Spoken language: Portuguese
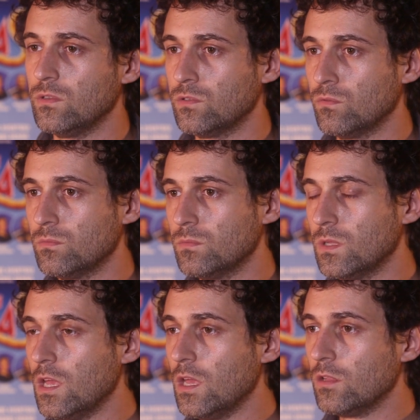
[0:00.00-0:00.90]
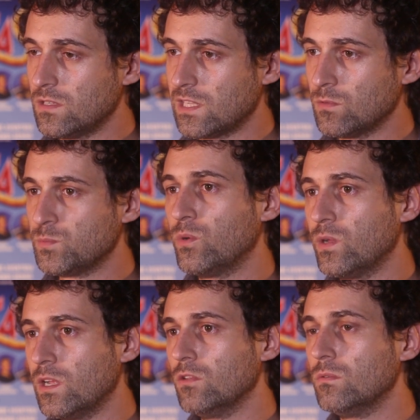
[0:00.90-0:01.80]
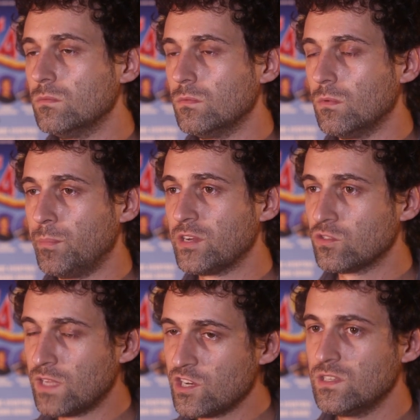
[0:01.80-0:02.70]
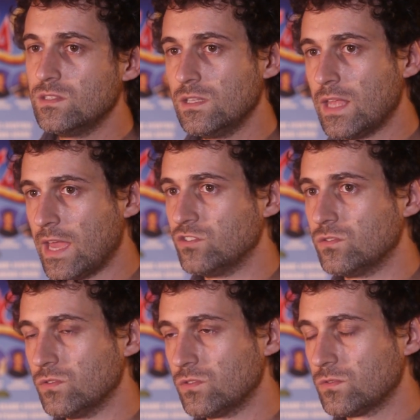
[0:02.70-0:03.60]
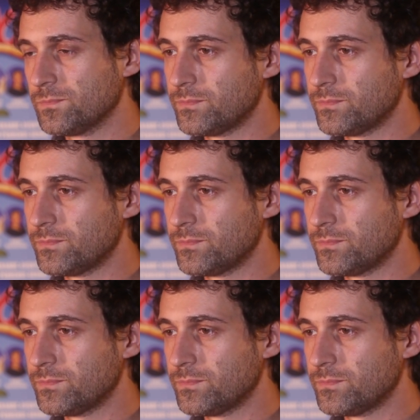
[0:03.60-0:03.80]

Então, estávamos procurando um, personagens inéditos.